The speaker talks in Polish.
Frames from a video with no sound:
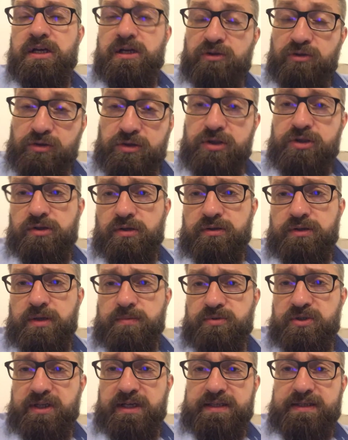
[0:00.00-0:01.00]
to dziesiąte
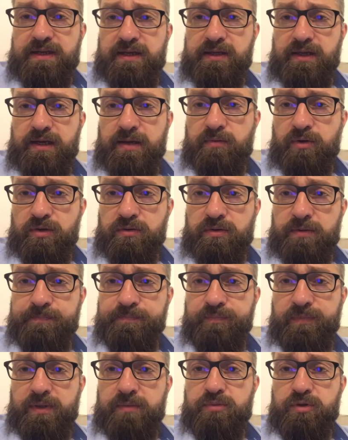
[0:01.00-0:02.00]
przykazanie nam o
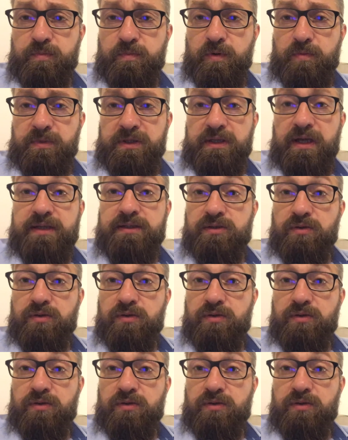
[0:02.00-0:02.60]
tym przypomina.